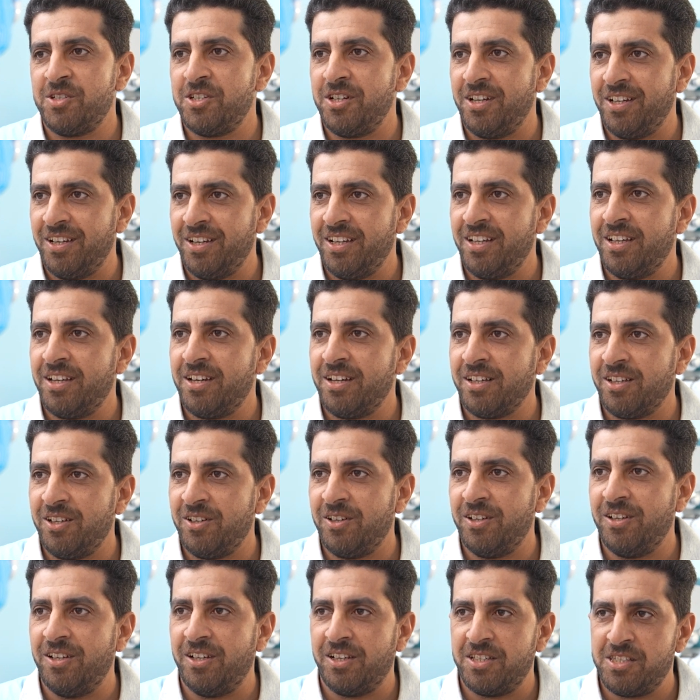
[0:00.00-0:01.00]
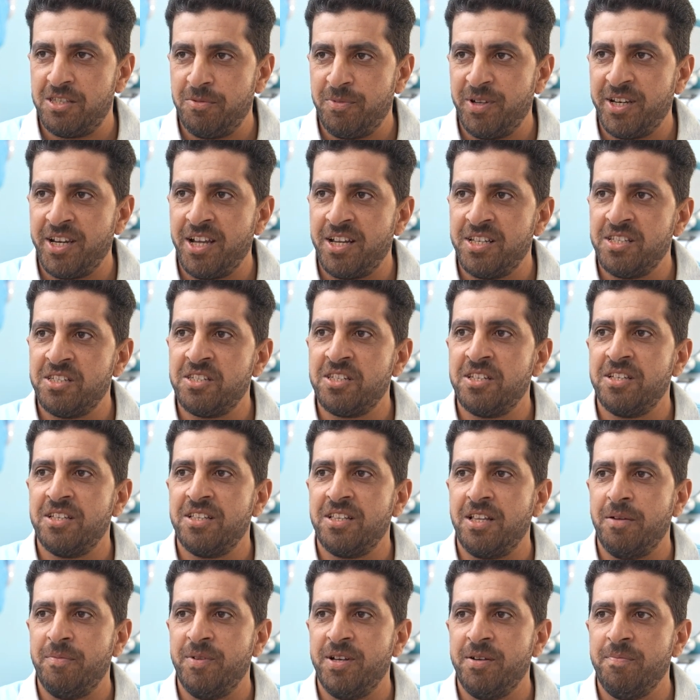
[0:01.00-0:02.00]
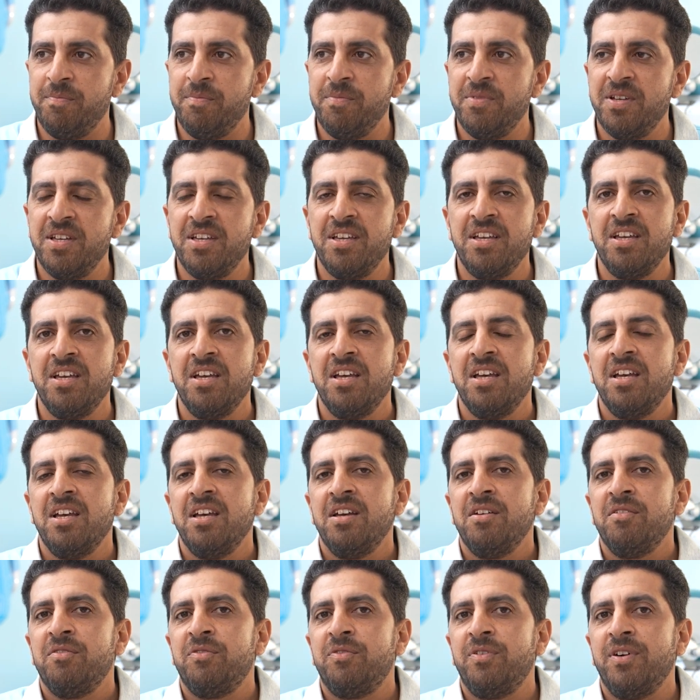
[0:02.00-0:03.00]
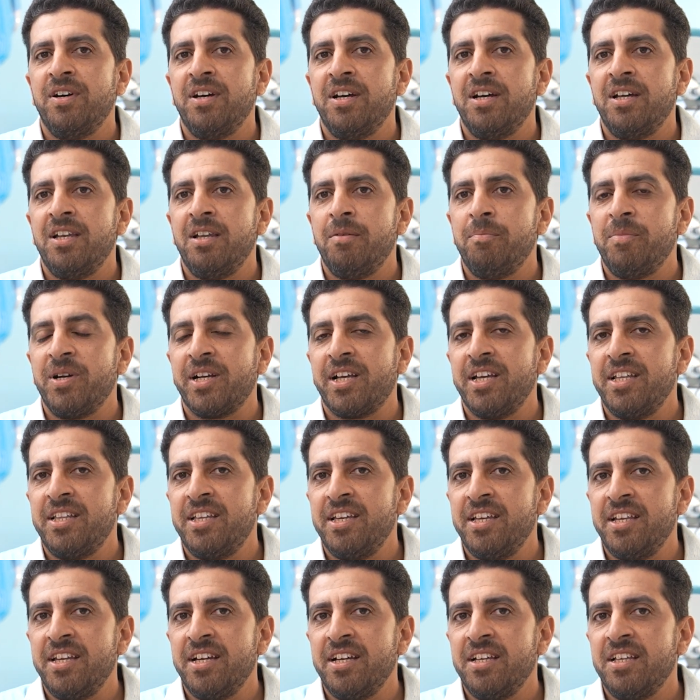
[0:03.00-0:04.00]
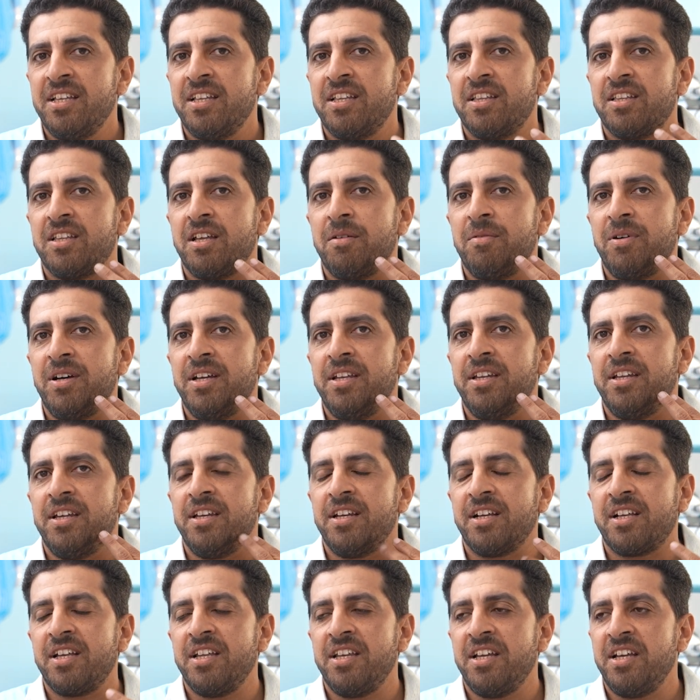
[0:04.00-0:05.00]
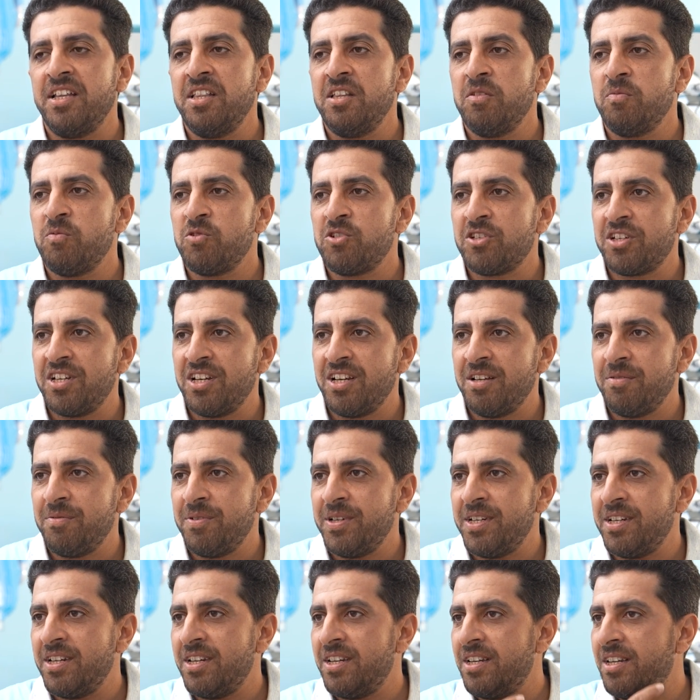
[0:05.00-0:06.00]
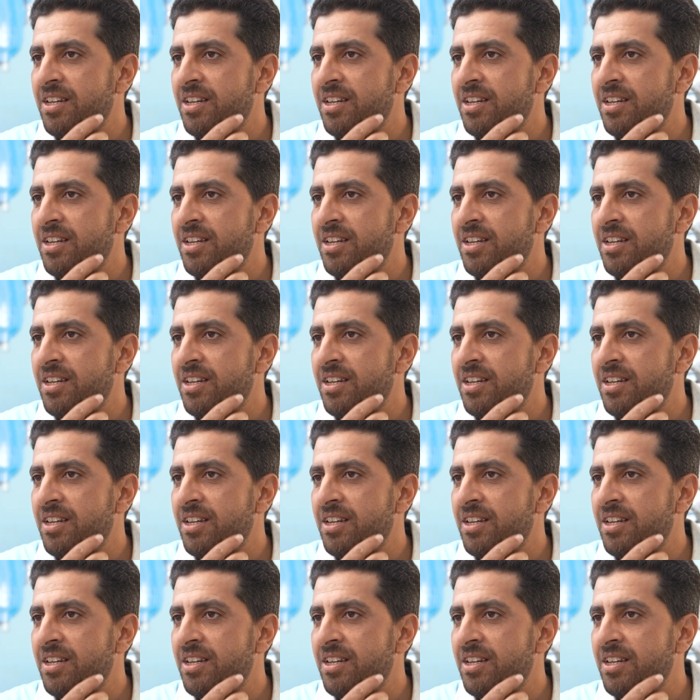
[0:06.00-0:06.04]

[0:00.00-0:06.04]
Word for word: شاء الله راجل اكسبيرينس تمام فلما جيت هنا طبعا أنا كان عندي مشكلة بين